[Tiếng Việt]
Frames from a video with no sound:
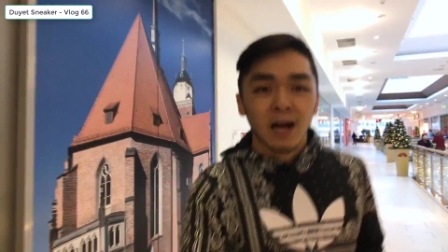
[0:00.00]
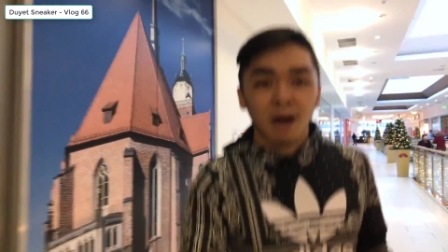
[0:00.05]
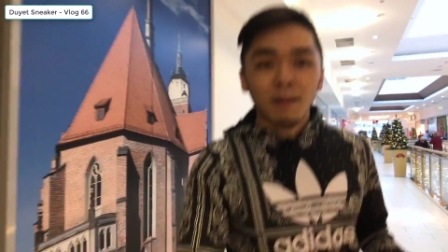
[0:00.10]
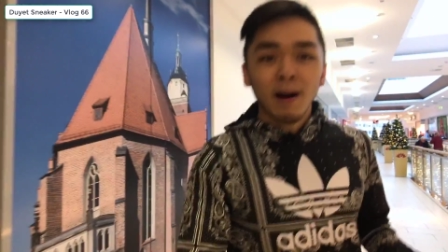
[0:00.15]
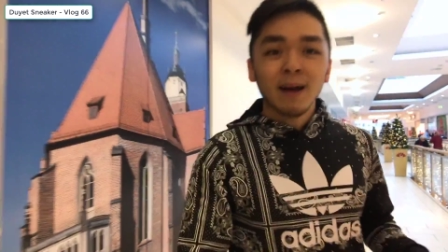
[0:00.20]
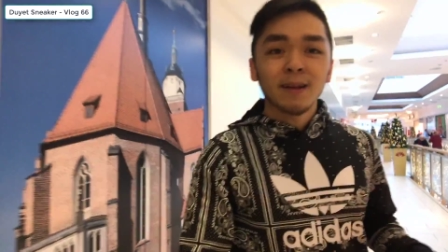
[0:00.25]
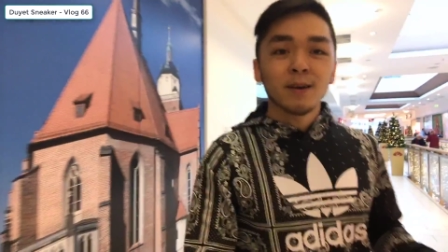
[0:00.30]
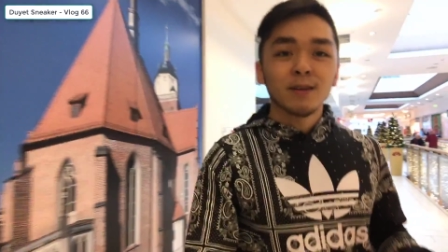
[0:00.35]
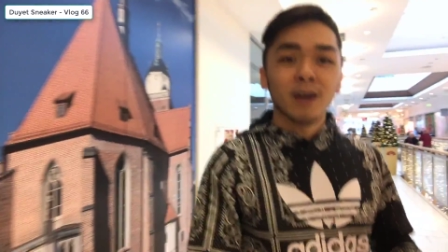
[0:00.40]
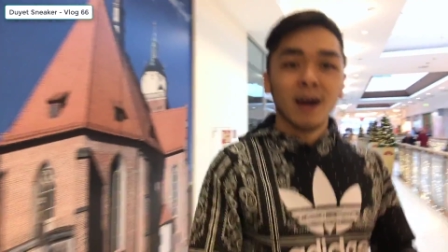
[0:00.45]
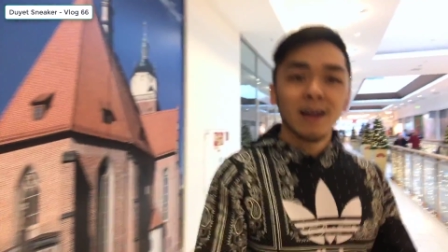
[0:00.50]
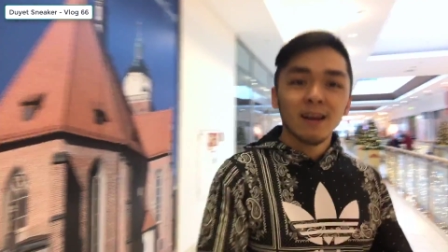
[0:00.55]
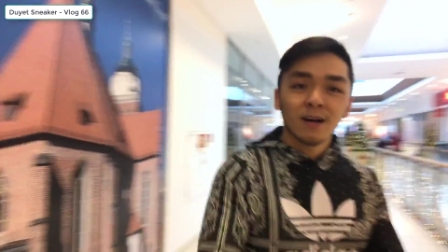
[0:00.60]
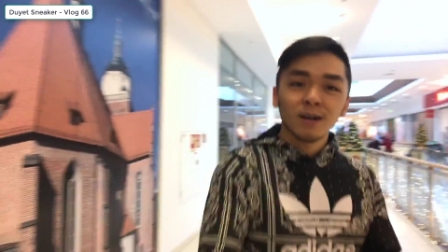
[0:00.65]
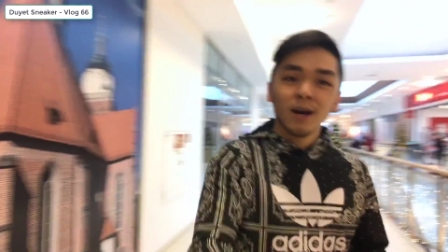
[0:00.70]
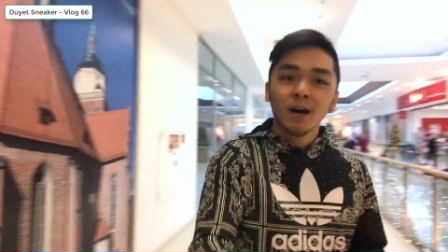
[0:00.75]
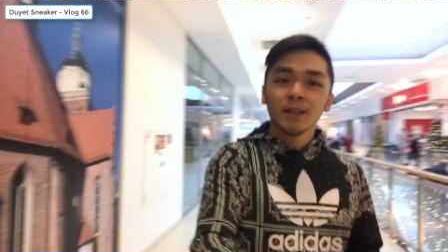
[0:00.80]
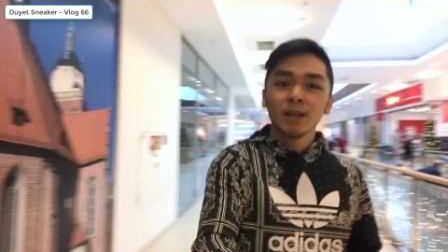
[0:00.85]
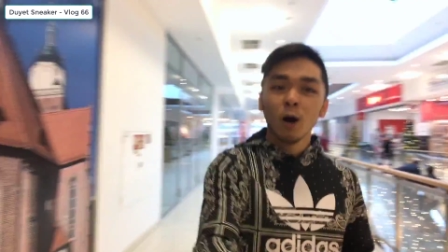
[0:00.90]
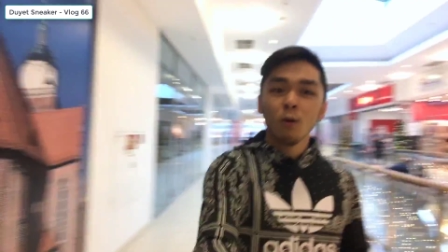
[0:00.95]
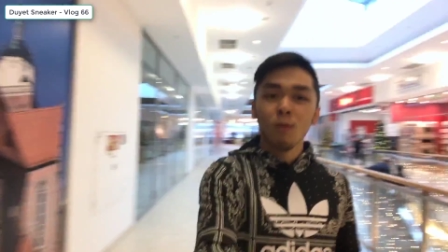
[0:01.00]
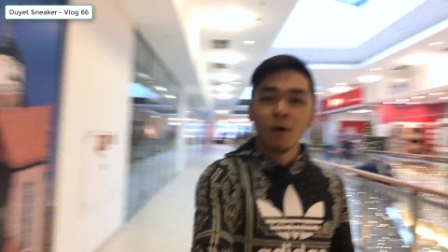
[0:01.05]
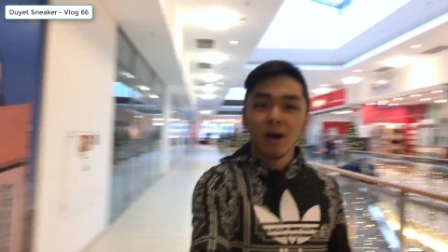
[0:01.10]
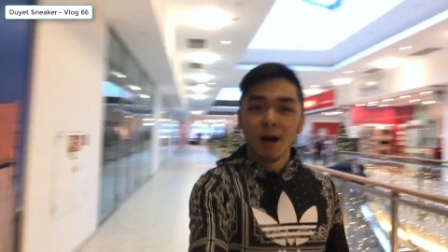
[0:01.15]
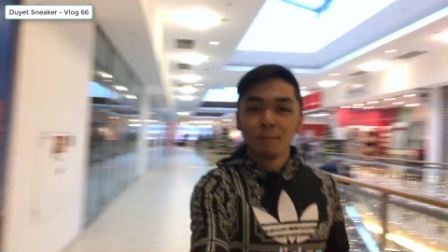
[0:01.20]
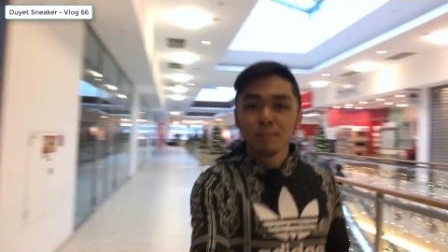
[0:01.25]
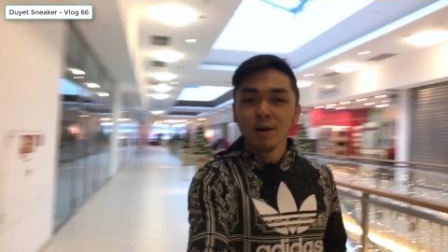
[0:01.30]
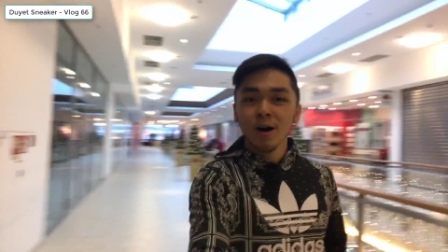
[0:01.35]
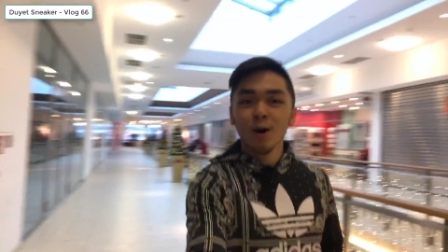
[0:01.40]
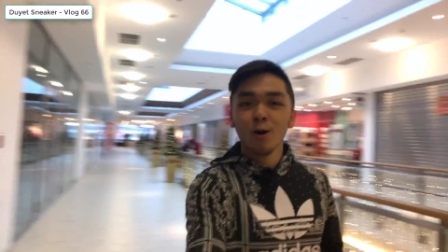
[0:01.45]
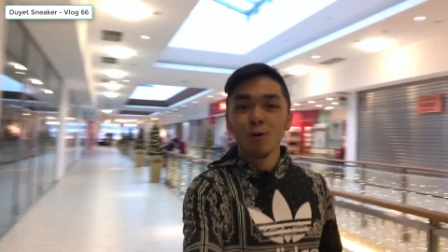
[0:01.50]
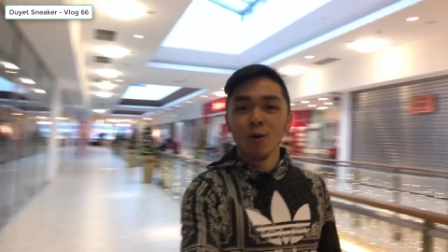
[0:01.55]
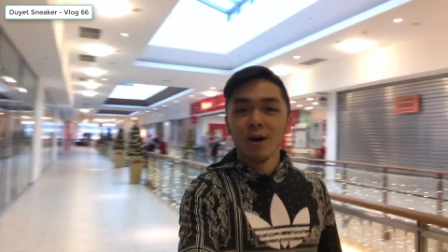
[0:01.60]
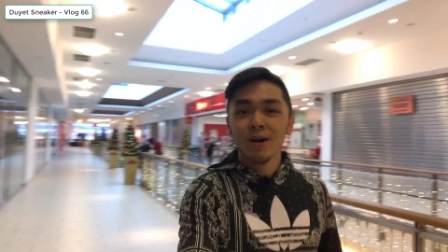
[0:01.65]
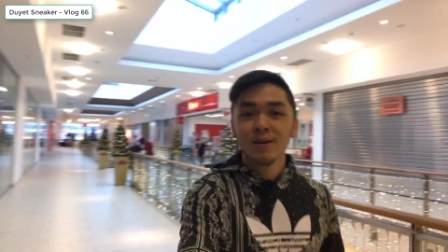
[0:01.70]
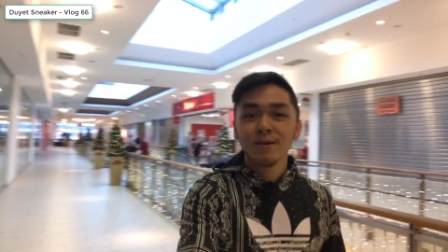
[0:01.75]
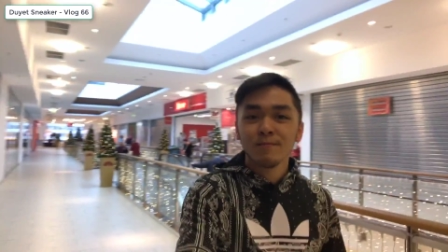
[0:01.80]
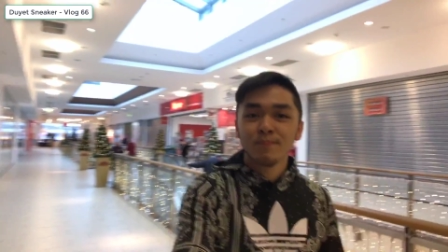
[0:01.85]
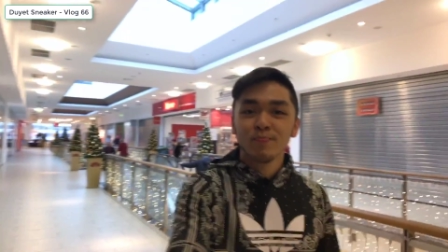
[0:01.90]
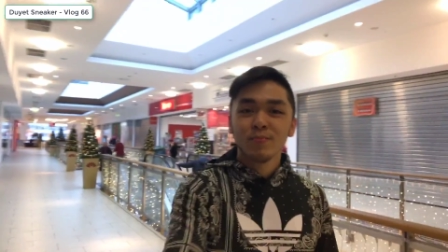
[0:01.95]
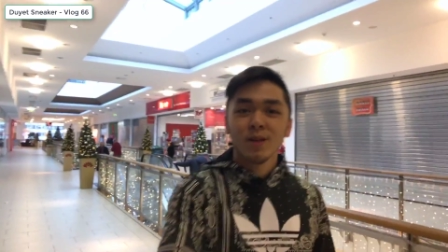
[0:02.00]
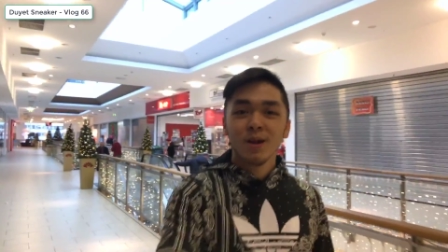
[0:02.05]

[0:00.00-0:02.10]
các bạn thì thấy là cây thông ở khắp nơi luôn